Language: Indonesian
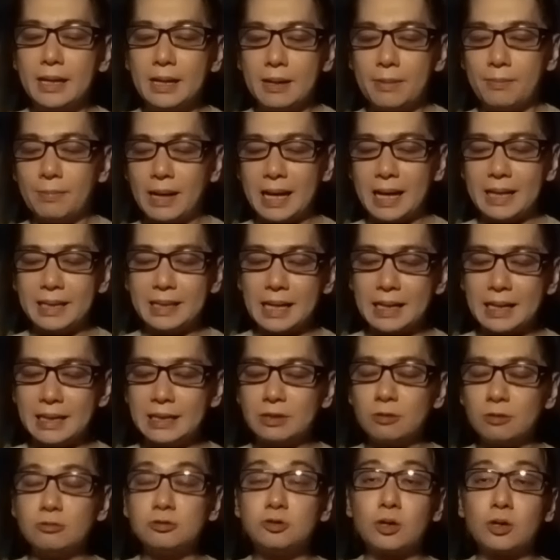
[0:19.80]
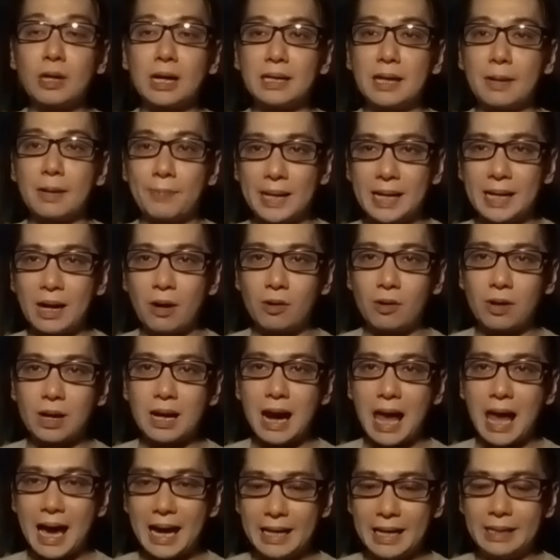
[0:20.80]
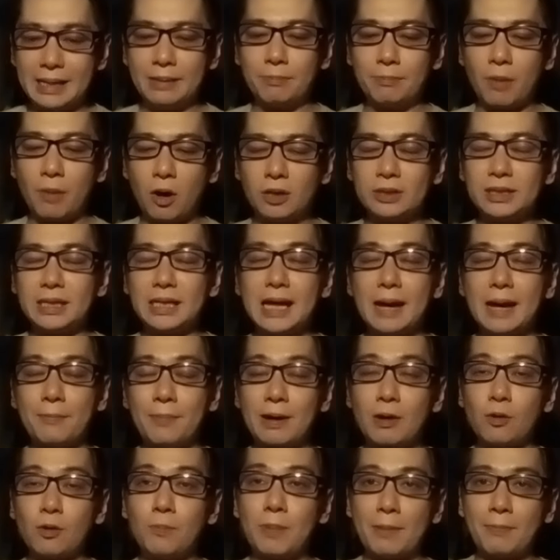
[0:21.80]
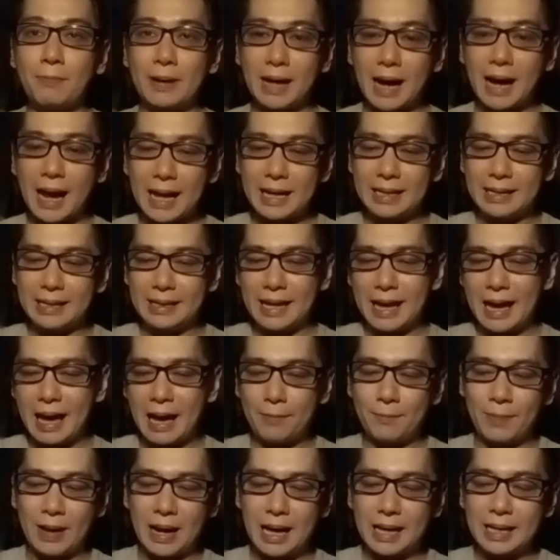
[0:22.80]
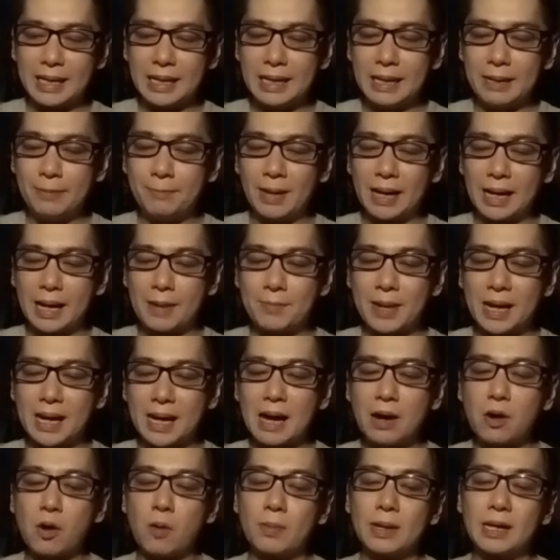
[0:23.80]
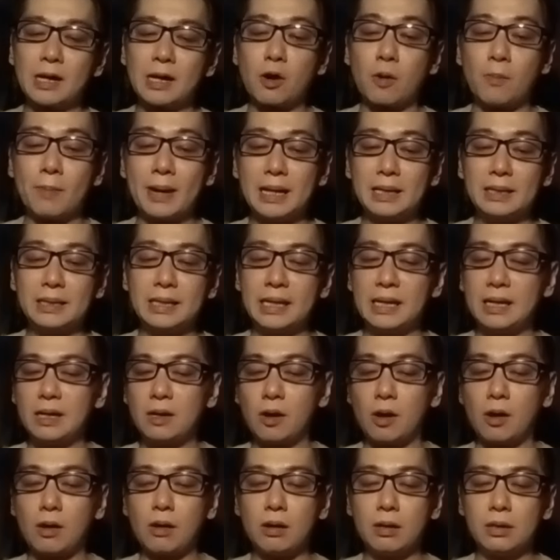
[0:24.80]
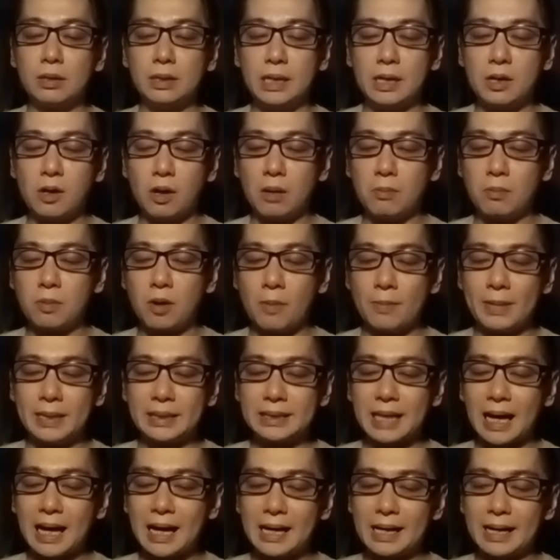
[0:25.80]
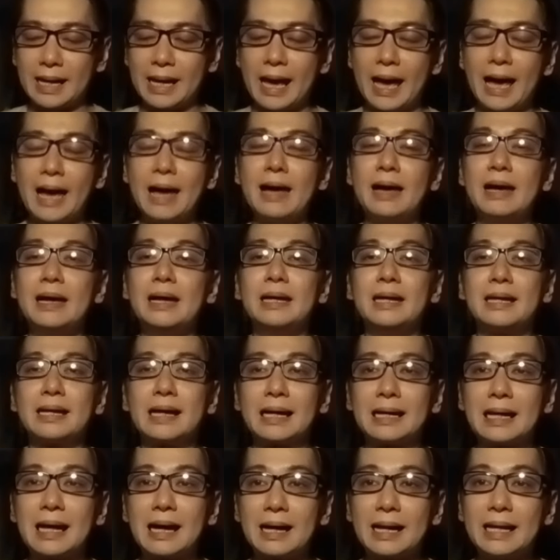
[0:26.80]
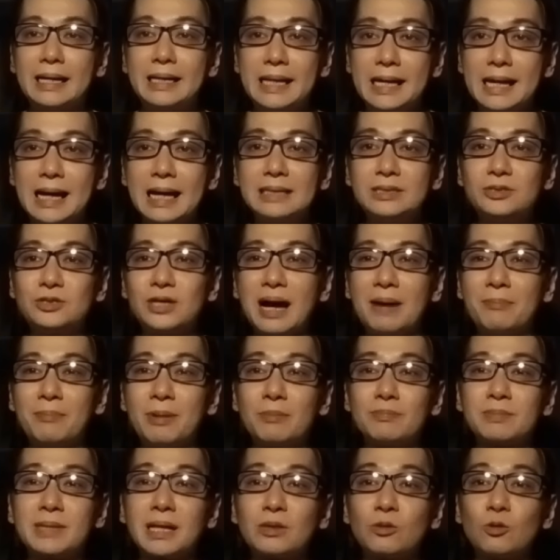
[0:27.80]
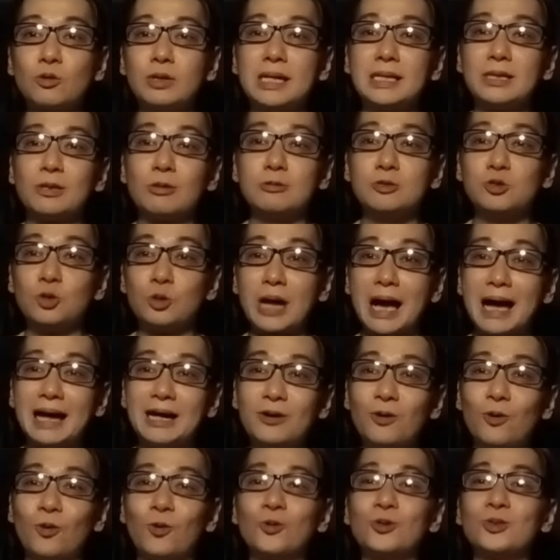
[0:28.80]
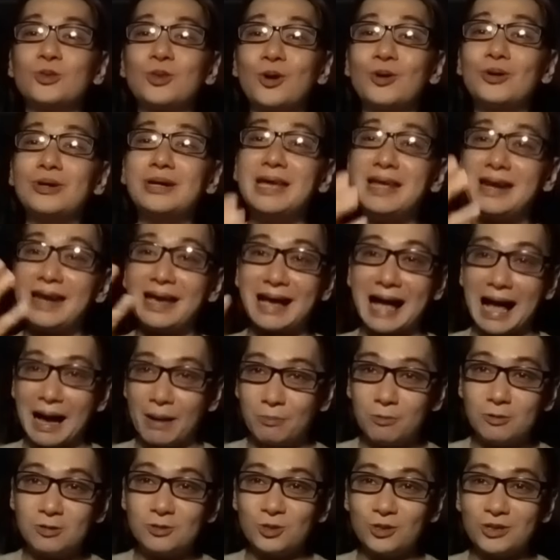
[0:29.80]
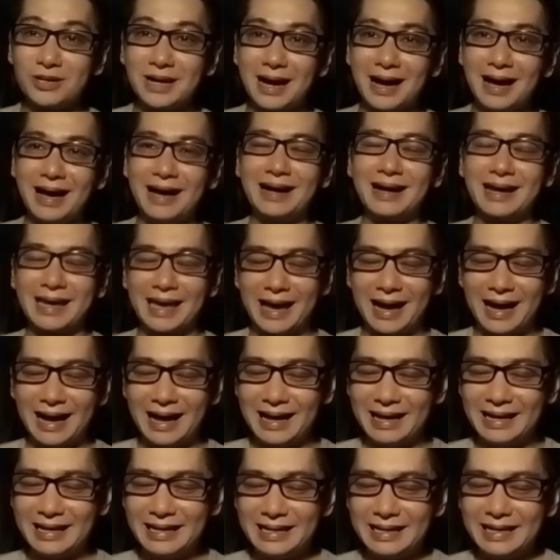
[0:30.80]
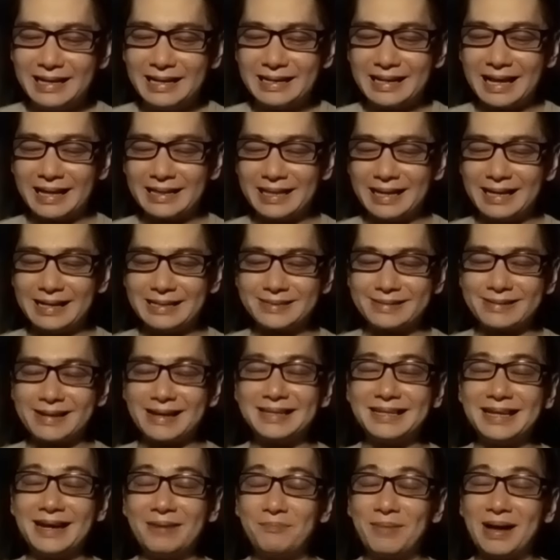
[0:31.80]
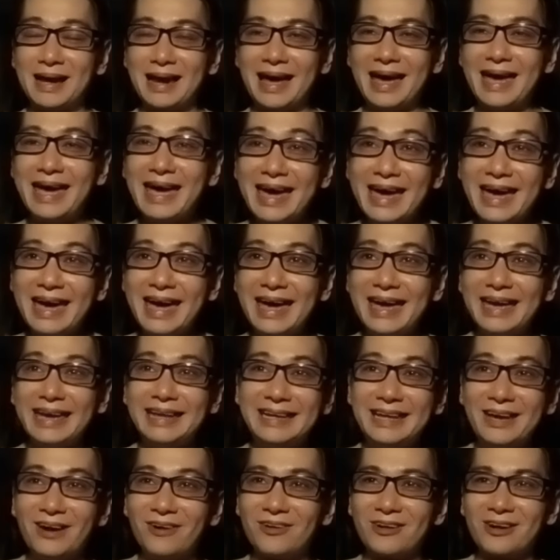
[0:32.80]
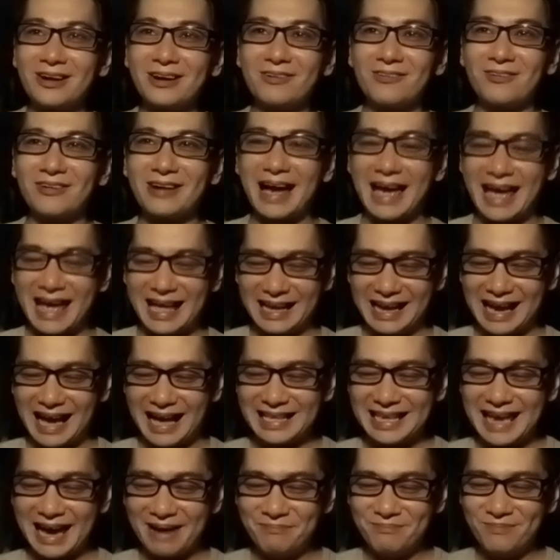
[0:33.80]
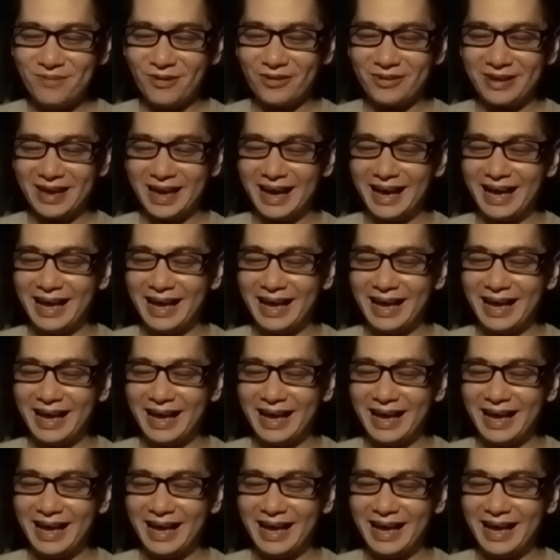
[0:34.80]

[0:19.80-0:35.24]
melainkan ditujukan kepada orang lain. Mohon tidak perlu baperan ya apalagi marah-marah ngomel-ngomel di kol di kolom komentar ya karena readingan juga belum tentu ditujukan untuk diri kamu juga ya. Nanti kesannya malah eh ini orang kok kayak nggak nyambung ya